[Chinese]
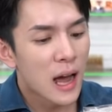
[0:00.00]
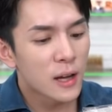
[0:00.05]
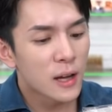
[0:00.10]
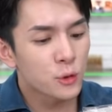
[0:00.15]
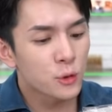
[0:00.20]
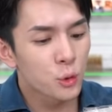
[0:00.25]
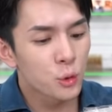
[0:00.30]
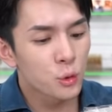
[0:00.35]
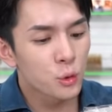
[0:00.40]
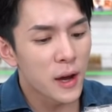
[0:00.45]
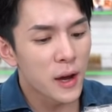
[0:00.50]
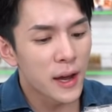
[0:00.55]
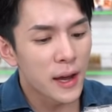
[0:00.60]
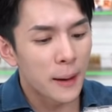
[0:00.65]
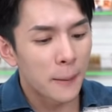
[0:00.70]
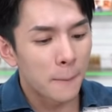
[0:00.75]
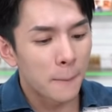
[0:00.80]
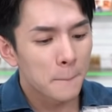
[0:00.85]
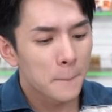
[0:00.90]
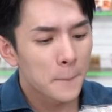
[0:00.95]
拉杜
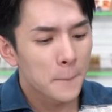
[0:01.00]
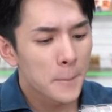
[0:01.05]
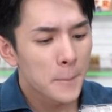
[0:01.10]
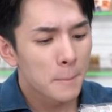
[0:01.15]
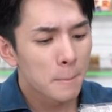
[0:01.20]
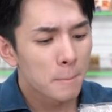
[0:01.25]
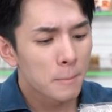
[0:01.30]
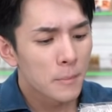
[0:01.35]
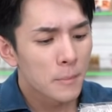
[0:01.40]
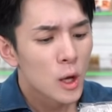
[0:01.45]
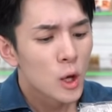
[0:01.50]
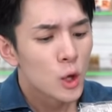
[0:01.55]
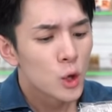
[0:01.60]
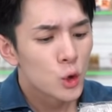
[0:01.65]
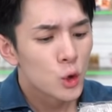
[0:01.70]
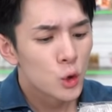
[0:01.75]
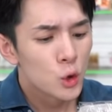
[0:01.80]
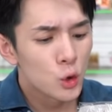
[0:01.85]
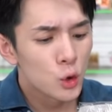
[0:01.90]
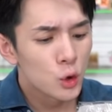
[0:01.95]
瑞，
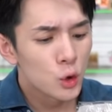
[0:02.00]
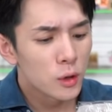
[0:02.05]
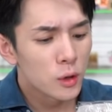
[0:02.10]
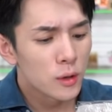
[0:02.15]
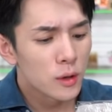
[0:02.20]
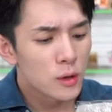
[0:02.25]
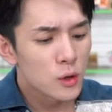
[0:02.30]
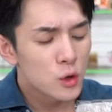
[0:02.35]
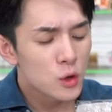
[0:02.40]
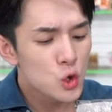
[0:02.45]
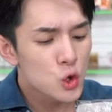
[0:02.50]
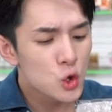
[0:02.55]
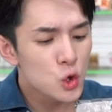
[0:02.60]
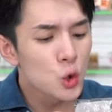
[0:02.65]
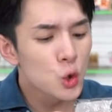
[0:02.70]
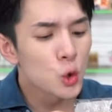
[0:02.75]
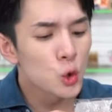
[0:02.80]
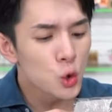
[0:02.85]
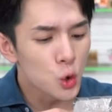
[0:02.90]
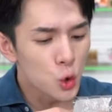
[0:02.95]
呃，
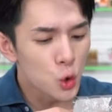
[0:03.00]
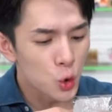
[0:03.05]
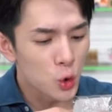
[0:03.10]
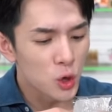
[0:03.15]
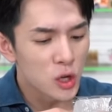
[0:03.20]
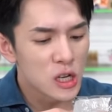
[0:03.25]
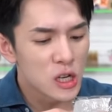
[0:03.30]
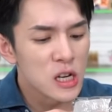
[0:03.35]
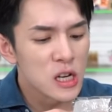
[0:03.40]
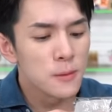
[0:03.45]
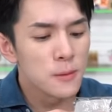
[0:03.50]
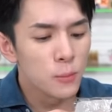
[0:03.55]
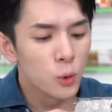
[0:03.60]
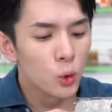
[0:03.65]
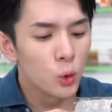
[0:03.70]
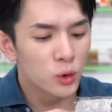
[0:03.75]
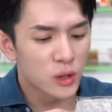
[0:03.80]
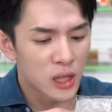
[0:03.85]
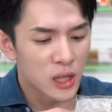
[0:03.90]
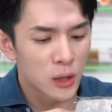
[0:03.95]
淑女日
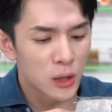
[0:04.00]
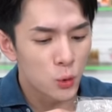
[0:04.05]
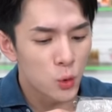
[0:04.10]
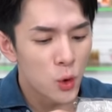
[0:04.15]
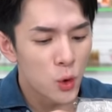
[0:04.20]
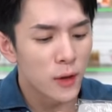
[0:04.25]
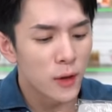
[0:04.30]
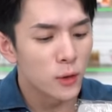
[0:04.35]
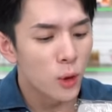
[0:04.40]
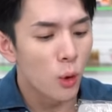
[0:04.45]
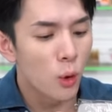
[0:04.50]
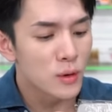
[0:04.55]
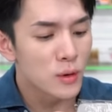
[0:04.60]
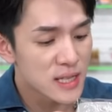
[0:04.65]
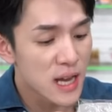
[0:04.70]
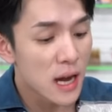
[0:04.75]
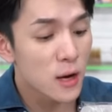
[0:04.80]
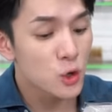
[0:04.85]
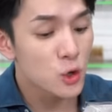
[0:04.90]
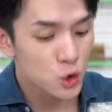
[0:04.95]
暮庭园
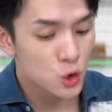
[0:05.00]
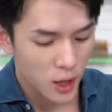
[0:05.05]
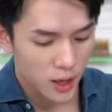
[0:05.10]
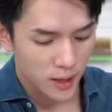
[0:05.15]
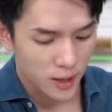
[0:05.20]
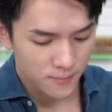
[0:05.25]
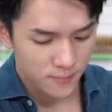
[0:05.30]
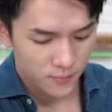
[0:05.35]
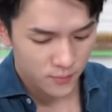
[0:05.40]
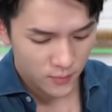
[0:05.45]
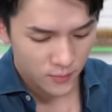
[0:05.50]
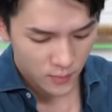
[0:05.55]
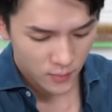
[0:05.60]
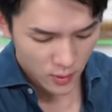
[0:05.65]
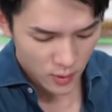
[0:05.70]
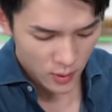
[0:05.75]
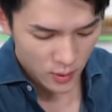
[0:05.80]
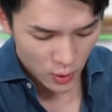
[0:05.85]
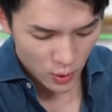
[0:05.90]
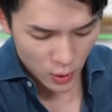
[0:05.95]
浓香水，对
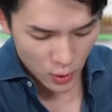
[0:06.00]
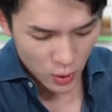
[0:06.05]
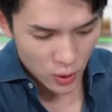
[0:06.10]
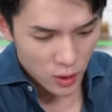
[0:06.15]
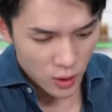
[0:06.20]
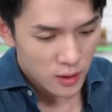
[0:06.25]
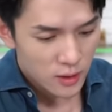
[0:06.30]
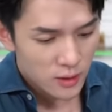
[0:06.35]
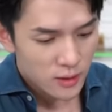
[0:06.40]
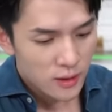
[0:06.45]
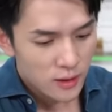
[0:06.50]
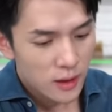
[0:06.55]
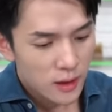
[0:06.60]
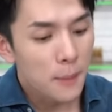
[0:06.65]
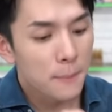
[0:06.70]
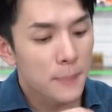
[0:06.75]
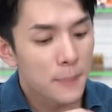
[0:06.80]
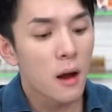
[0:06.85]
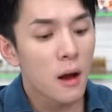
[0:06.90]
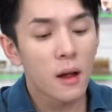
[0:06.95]
的，
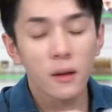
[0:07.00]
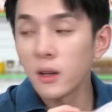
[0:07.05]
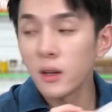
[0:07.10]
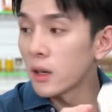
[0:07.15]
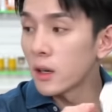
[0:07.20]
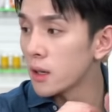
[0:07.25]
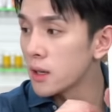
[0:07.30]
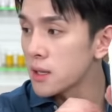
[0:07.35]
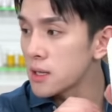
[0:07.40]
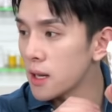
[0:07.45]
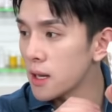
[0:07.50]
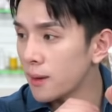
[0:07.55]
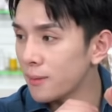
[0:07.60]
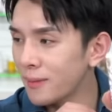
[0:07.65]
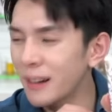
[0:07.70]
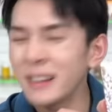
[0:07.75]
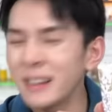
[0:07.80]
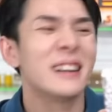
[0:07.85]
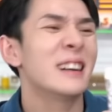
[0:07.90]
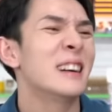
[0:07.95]
很漂亮的盒
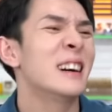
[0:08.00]
子，